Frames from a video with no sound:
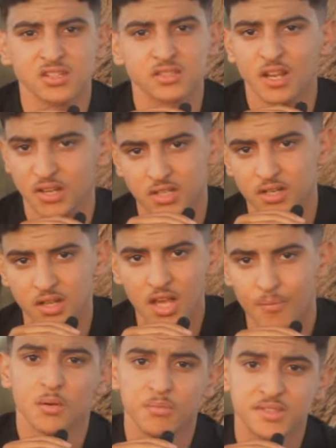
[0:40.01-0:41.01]
حتى 20 عام
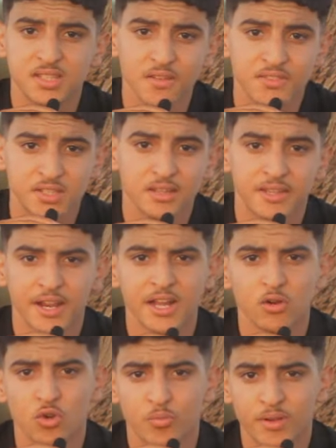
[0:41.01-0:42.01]
بزاف ديال الدراري
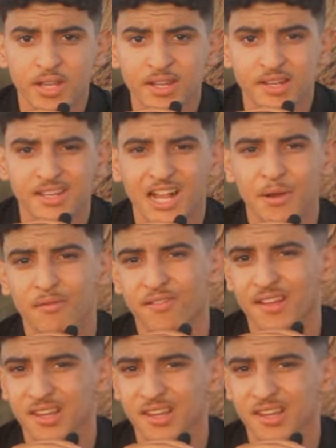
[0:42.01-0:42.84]
والبنات اللي تقريبا في هذا